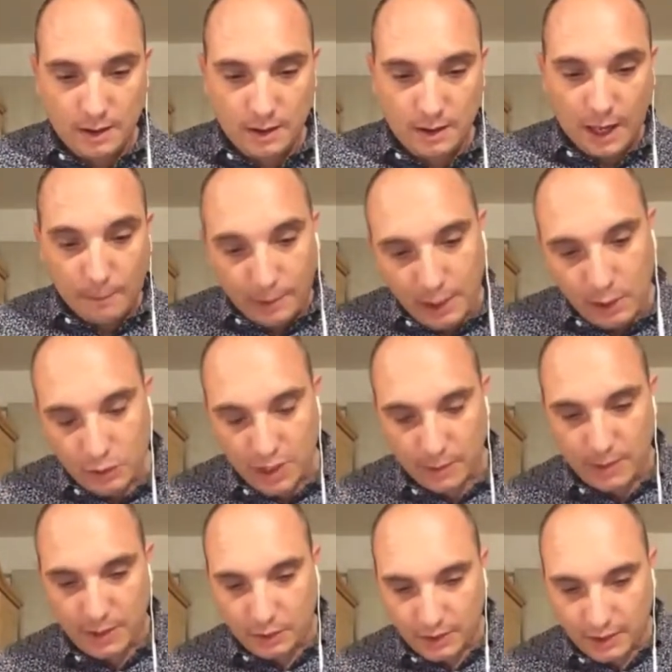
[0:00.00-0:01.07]
Après, au
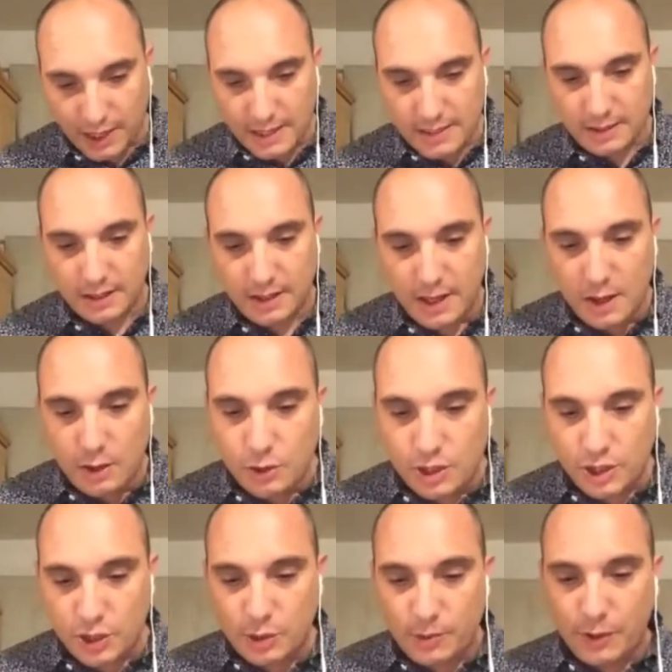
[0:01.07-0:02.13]
chapitre 13, le
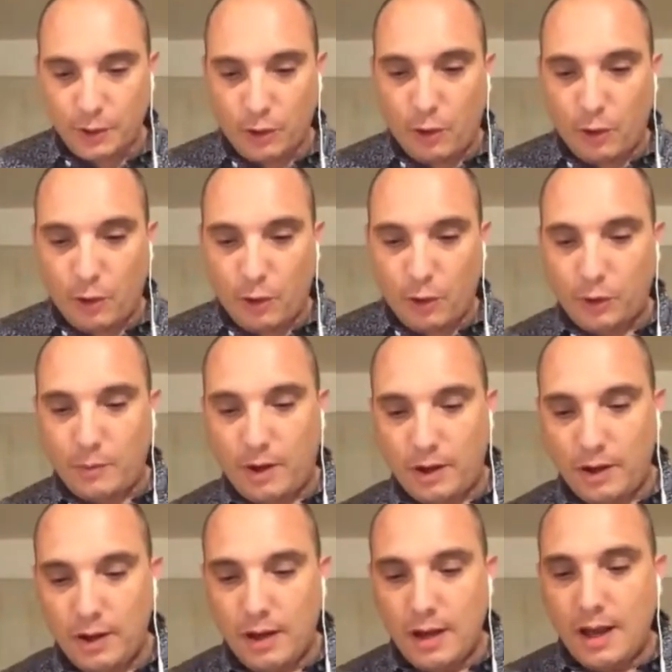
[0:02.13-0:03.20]
changement de
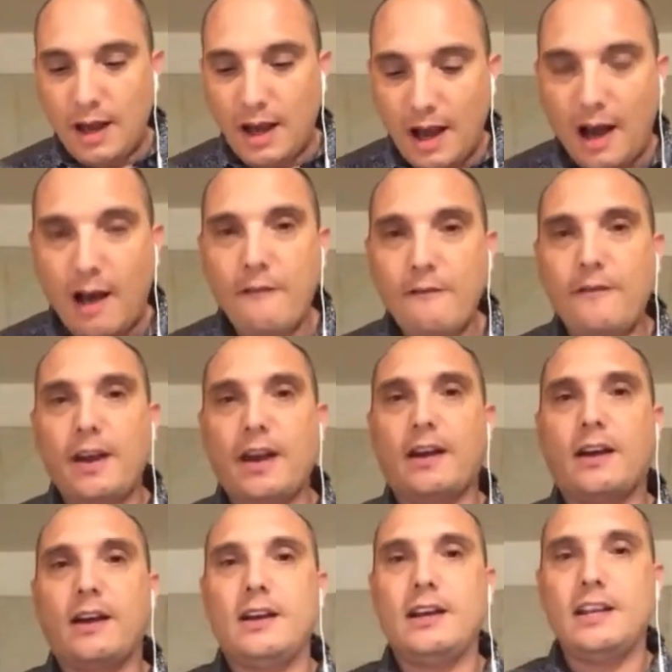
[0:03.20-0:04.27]
comportement
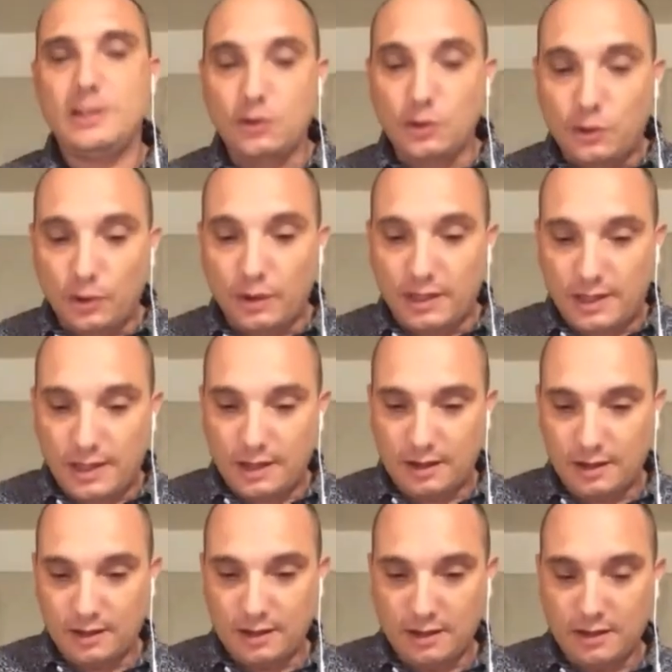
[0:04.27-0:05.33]
envers les
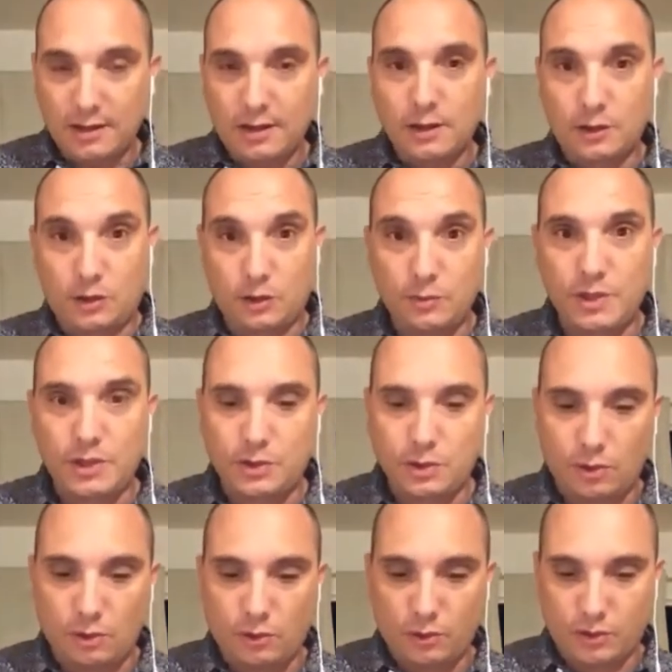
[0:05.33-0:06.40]
autorités.
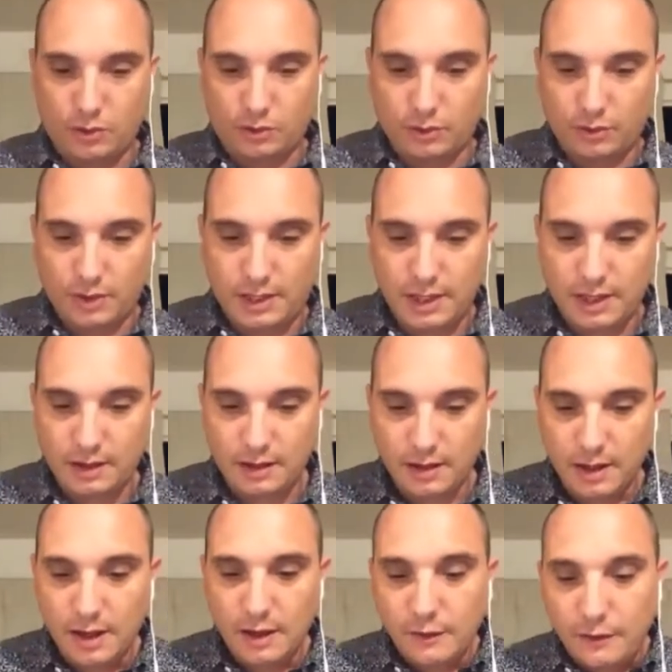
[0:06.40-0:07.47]
Soumission aux autorités,
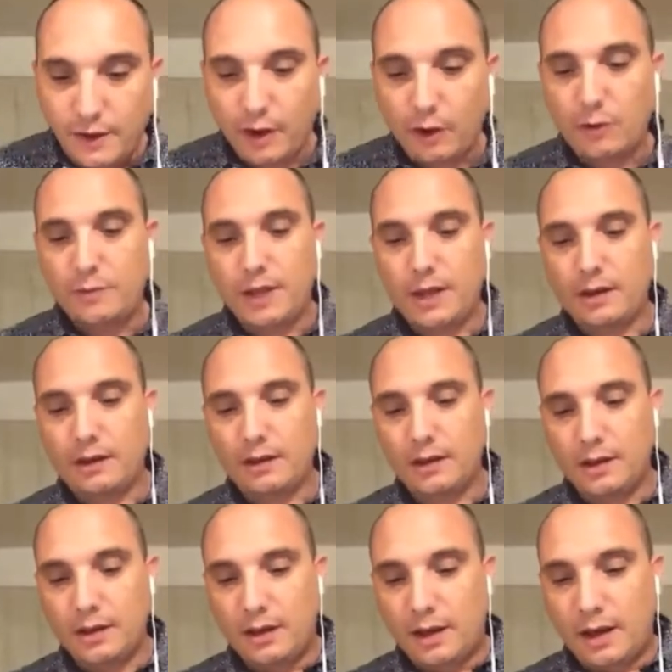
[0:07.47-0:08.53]
faire le bien
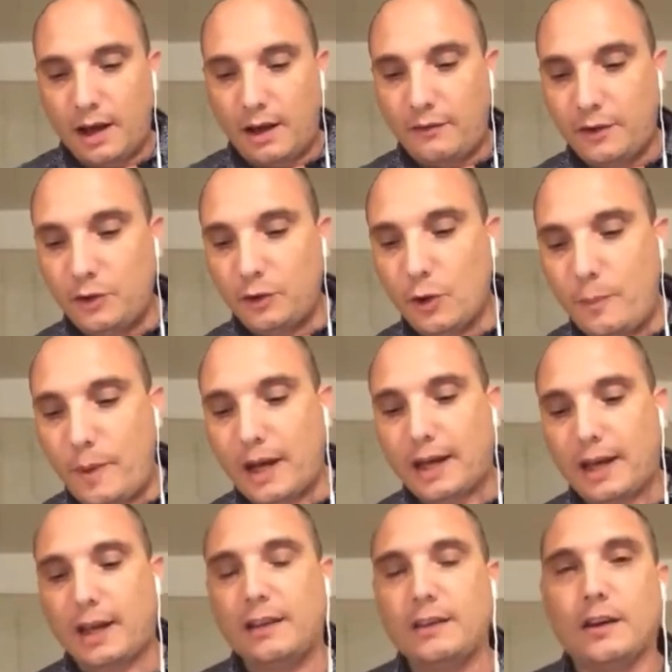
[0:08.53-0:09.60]
afin de ne pas
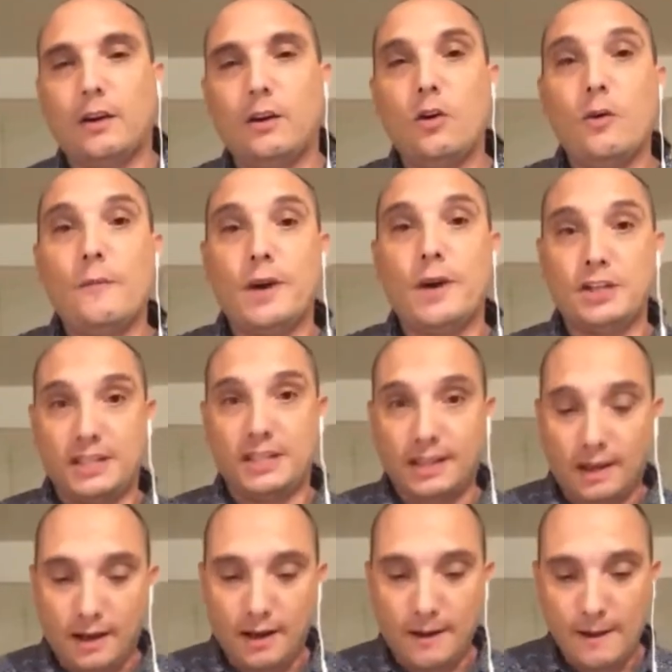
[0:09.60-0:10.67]
craindre le
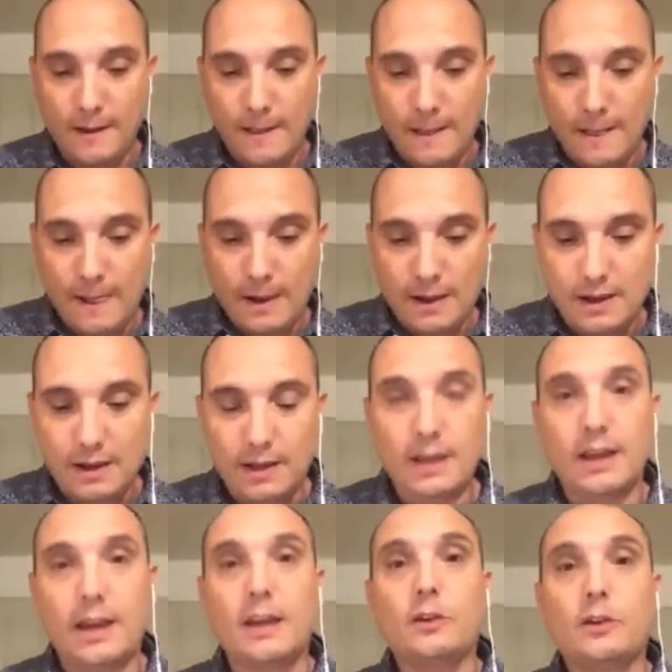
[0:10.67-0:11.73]
magistrat
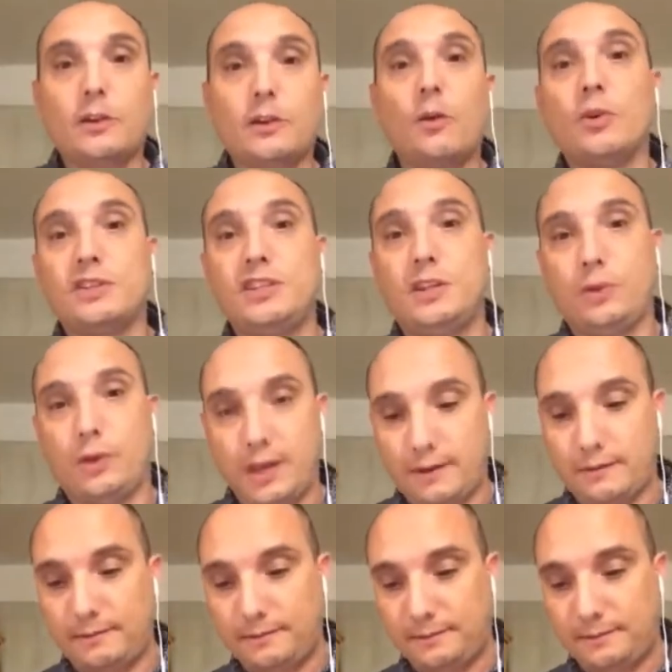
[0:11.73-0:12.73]
et être un bon citoyen.